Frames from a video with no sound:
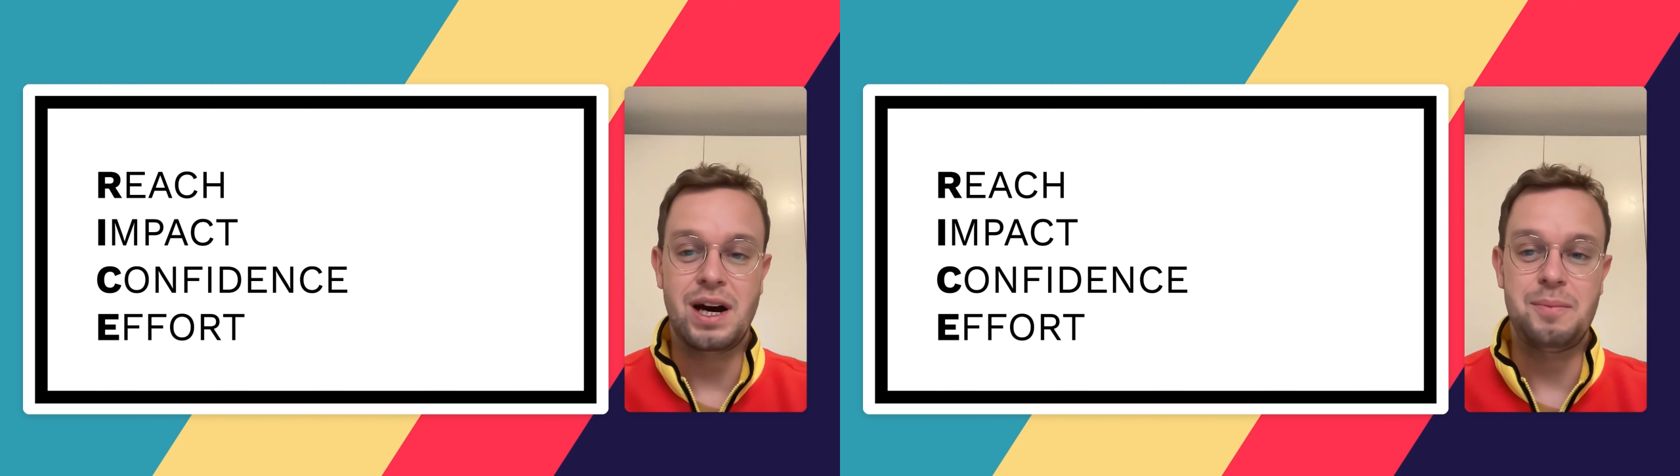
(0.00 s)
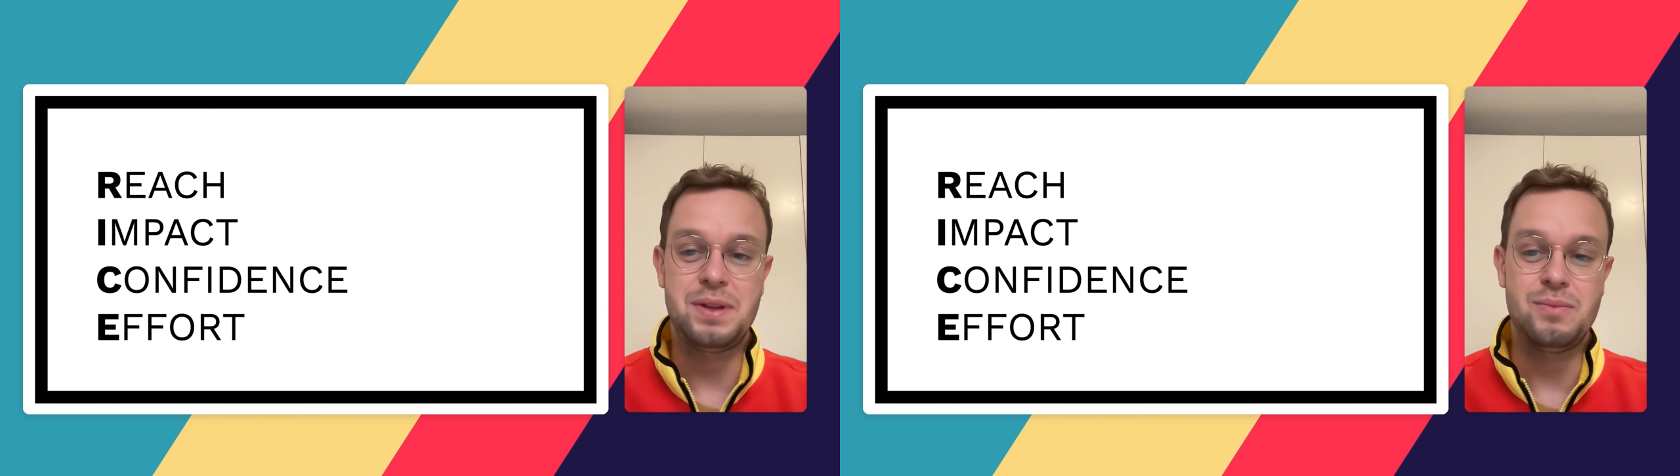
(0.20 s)

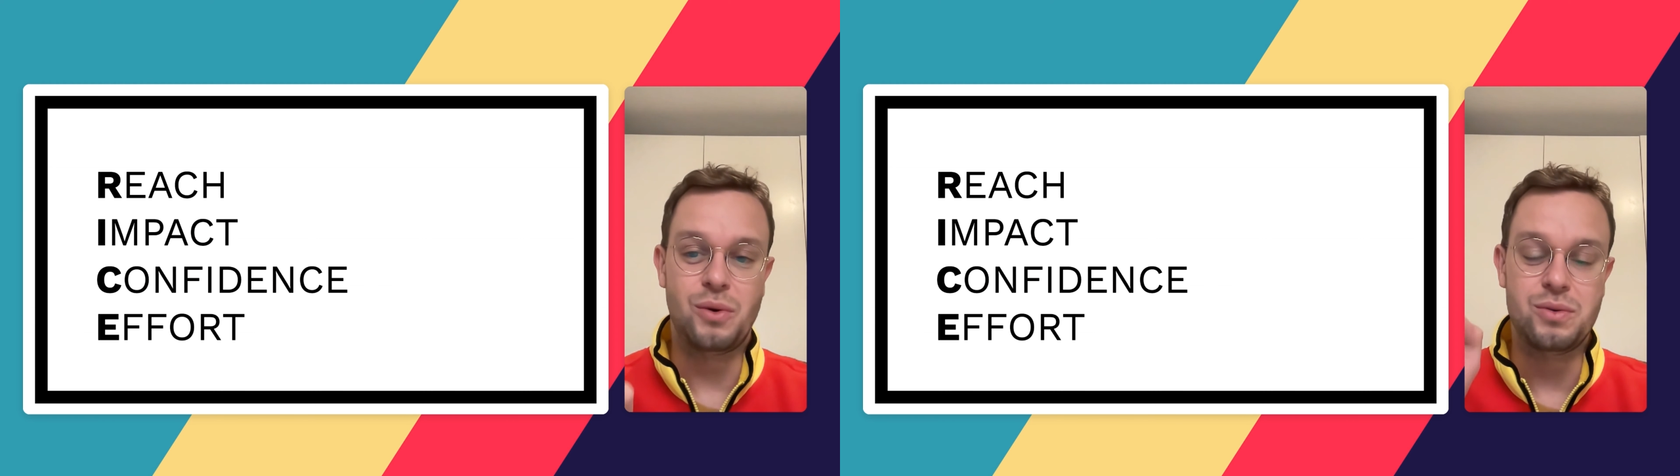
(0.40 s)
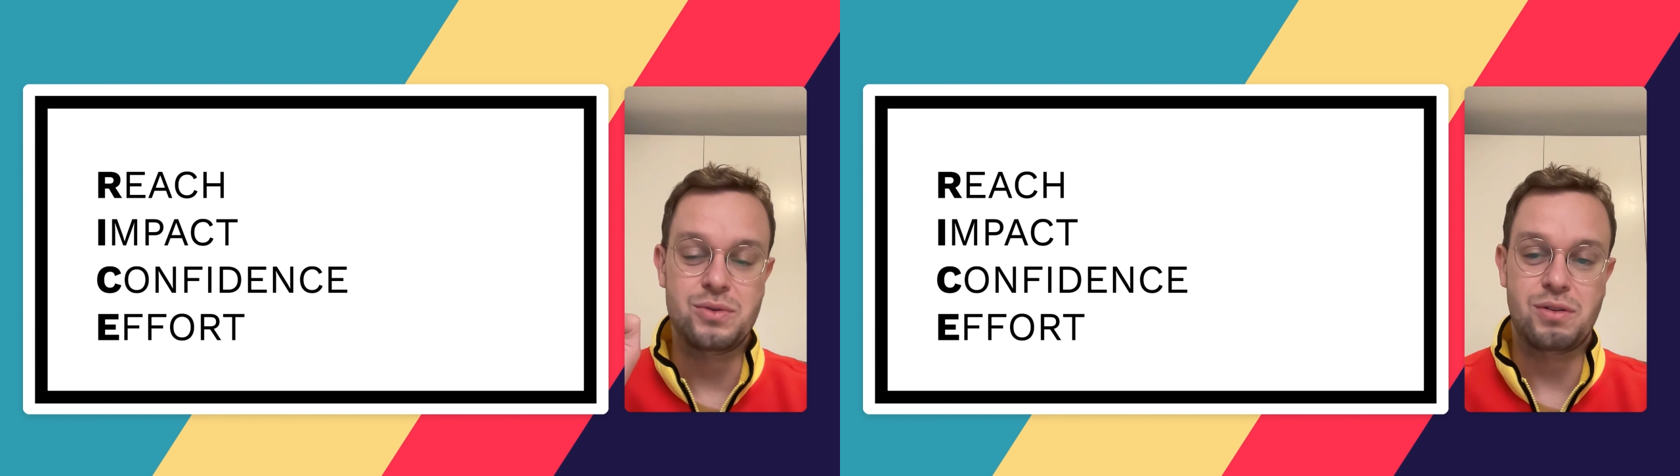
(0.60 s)

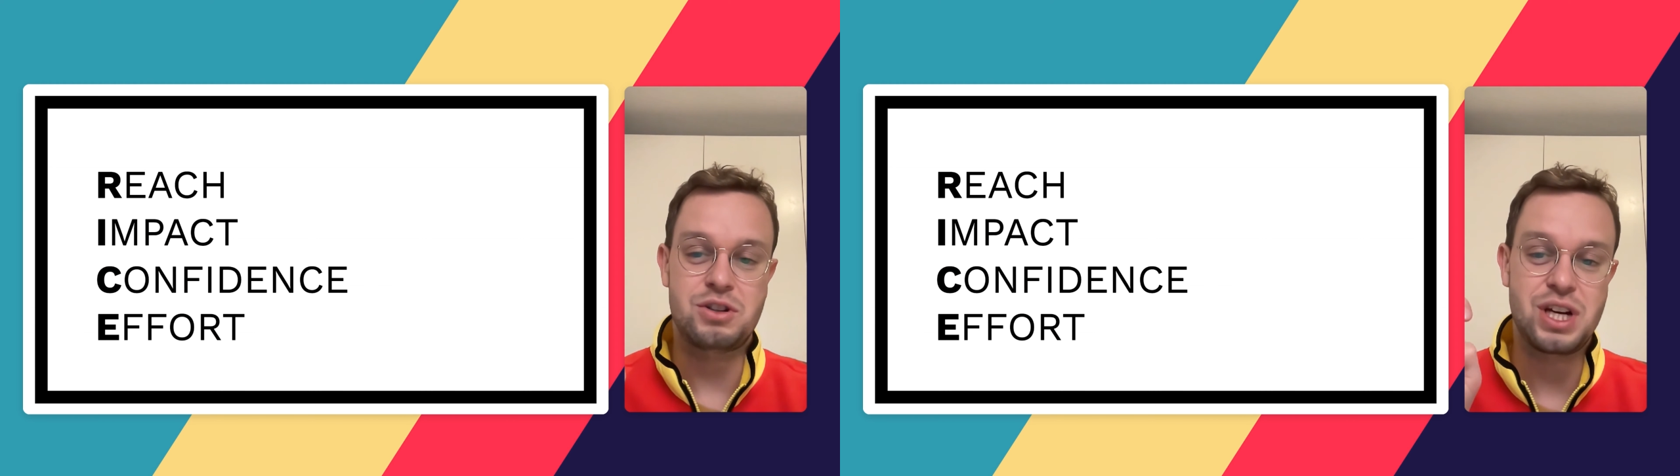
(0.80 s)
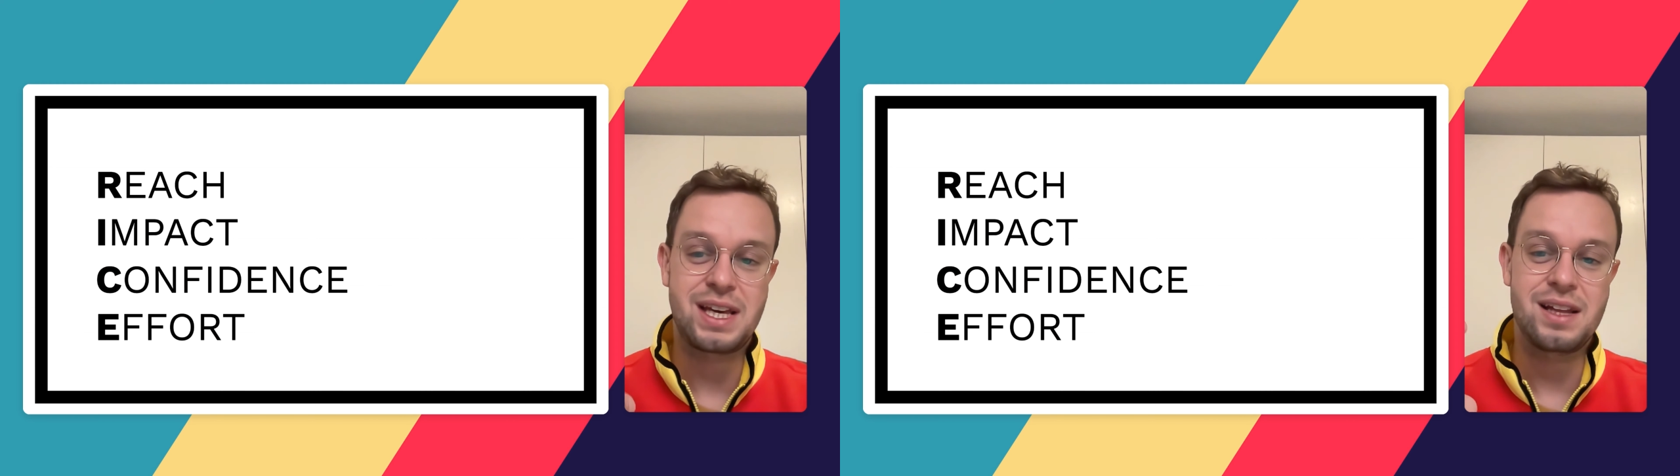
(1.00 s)
rapidement sur
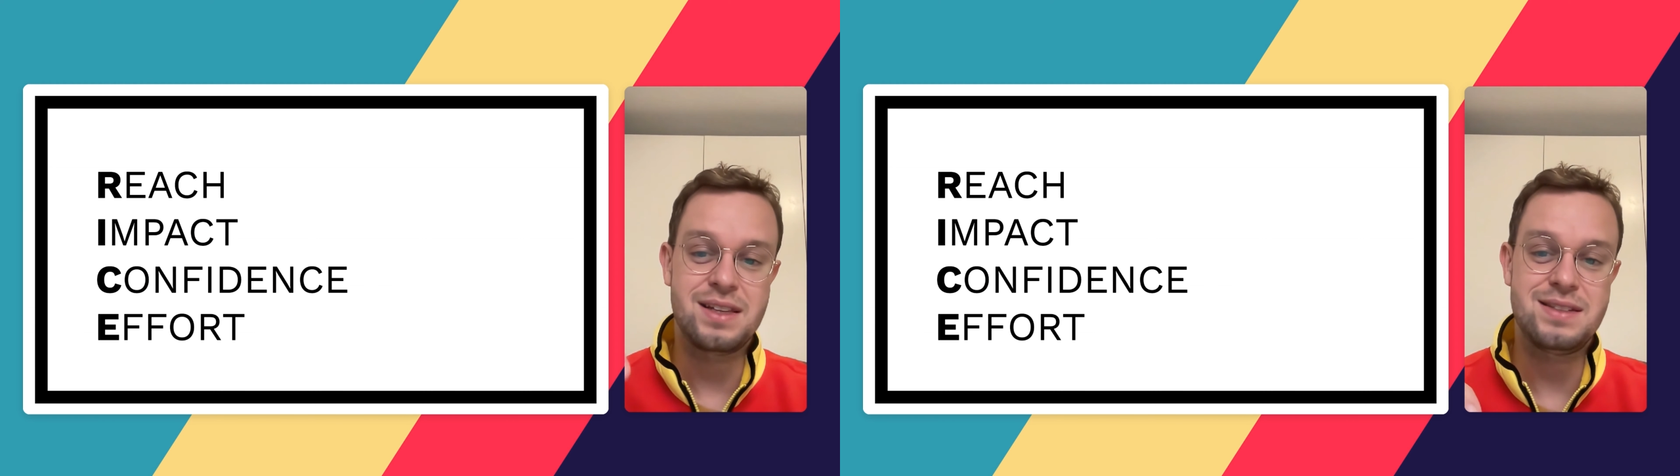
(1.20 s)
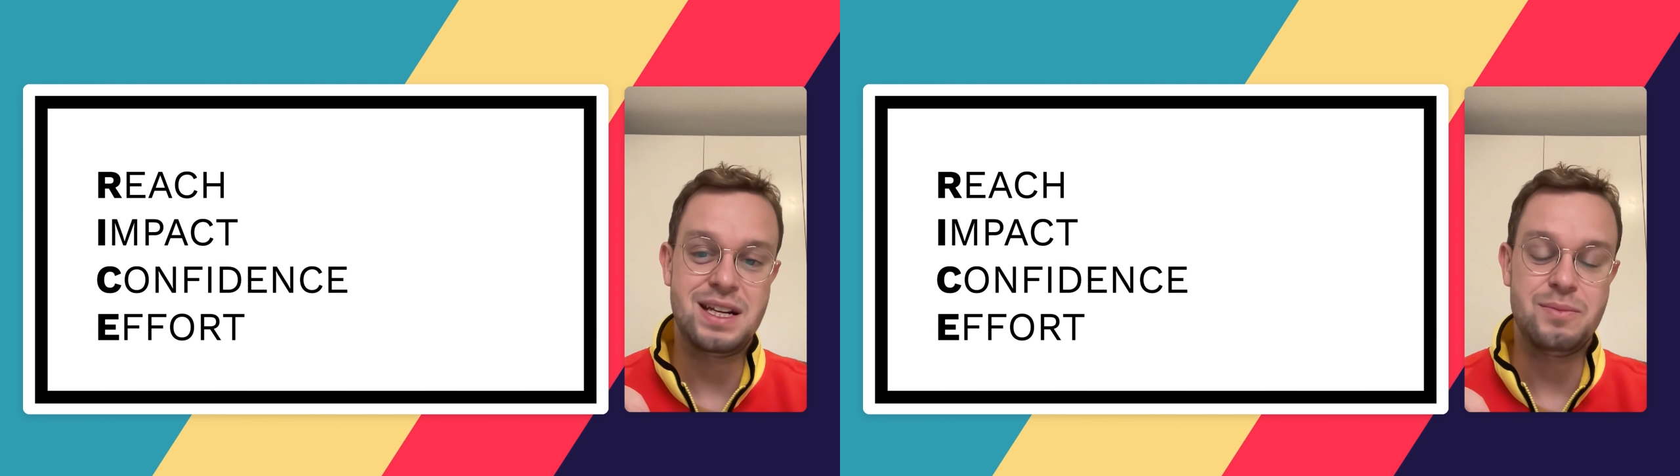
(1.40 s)
chacun
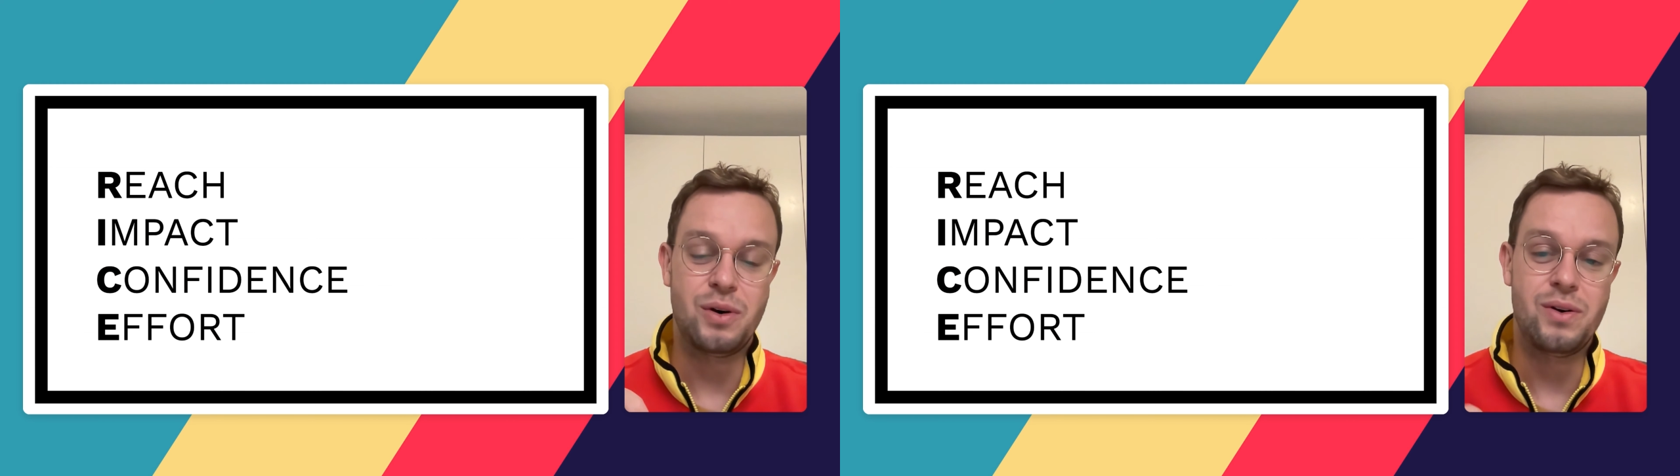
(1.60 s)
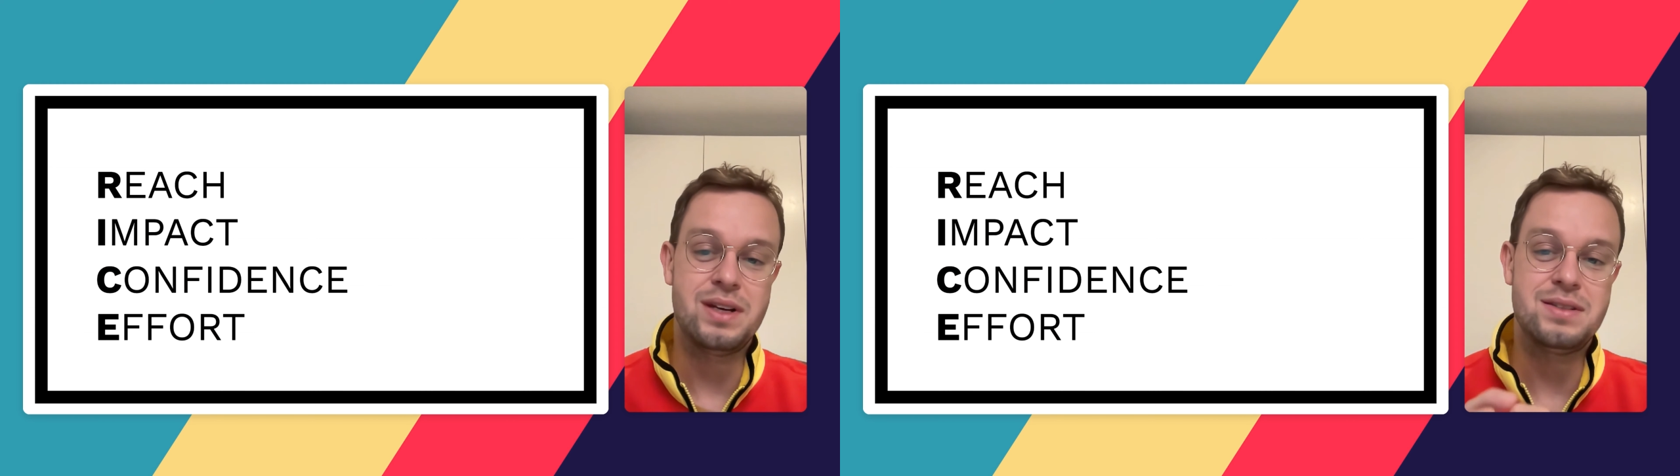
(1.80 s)
des
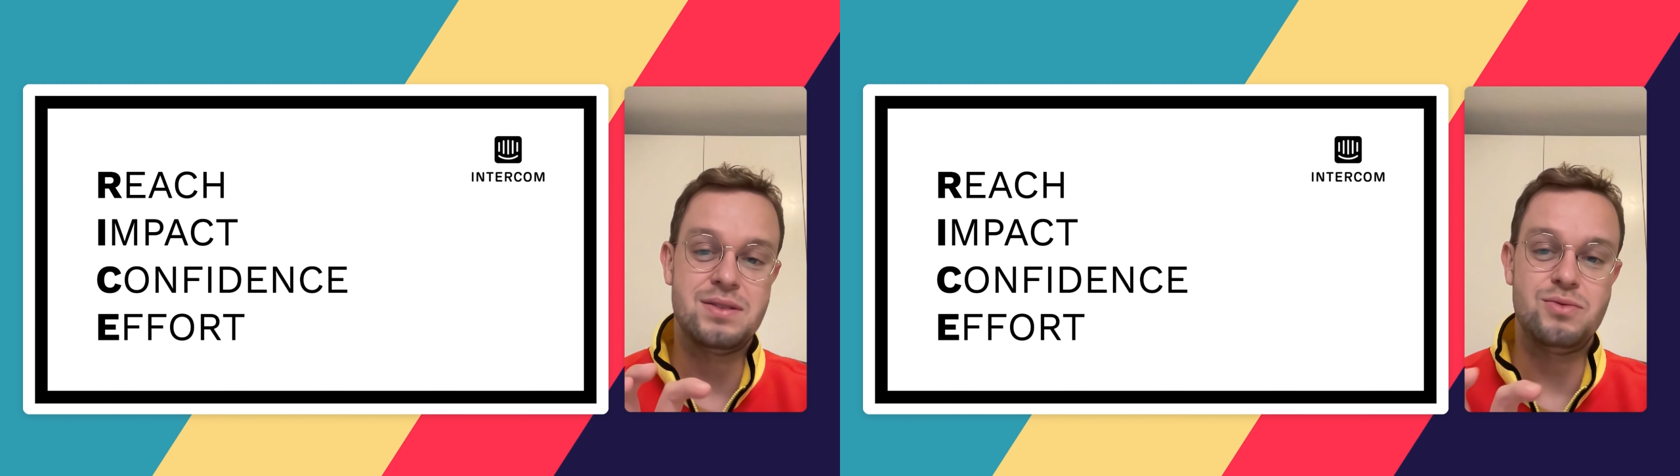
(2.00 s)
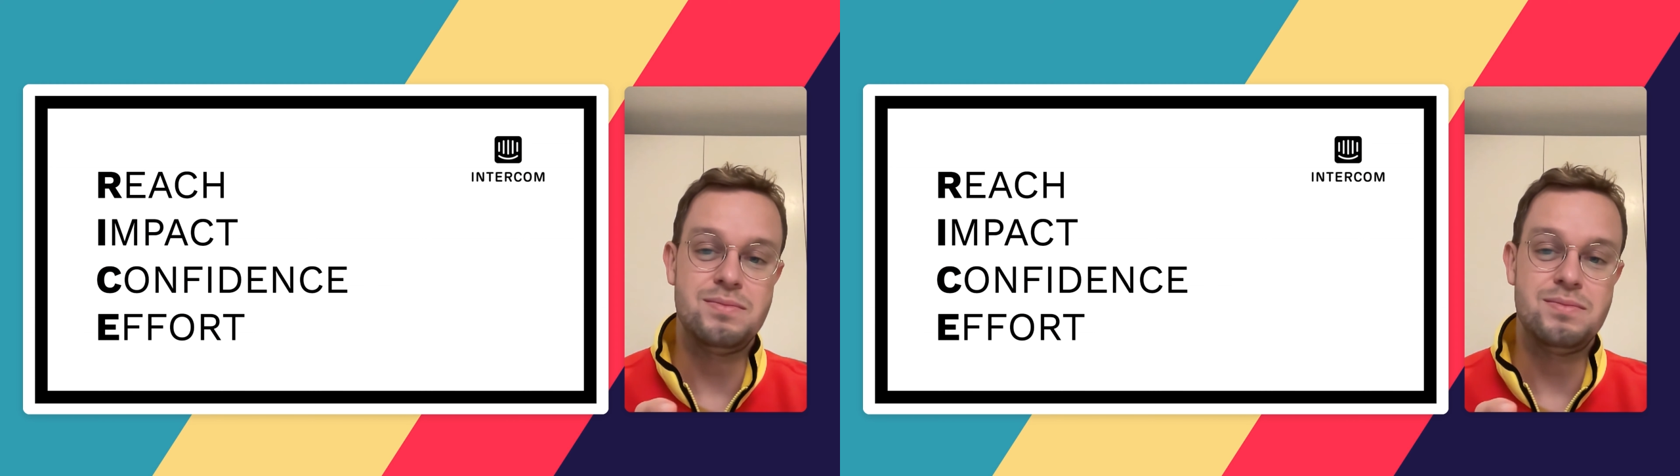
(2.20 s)
éléments et c'est